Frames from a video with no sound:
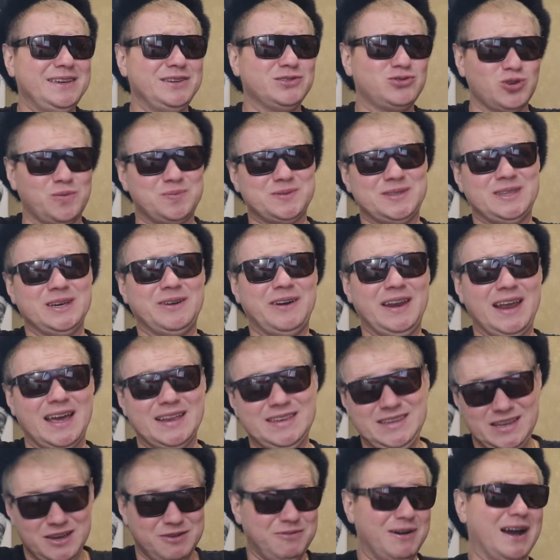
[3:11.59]
И, собственно
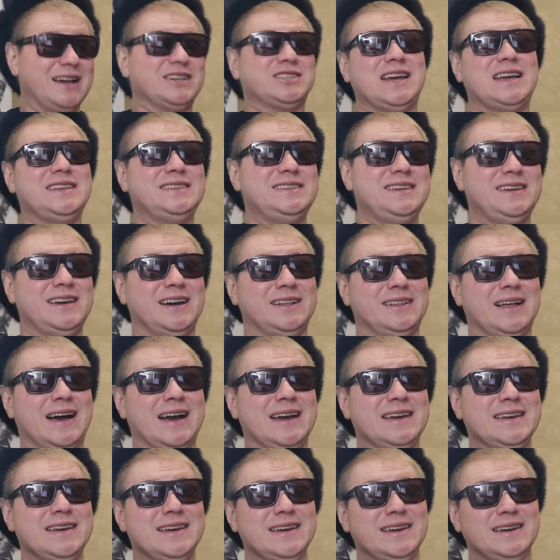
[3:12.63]
говоря, не ваше дело.